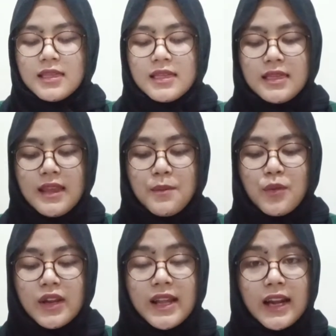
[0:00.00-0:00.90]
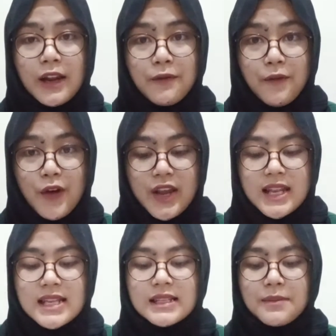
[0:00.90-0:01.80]
Timbulnya renvoy
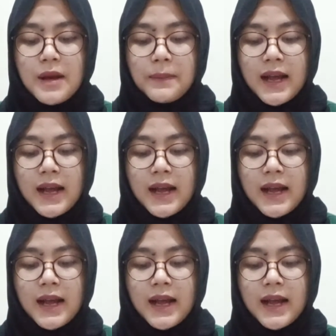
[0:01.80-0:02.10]
disebabkan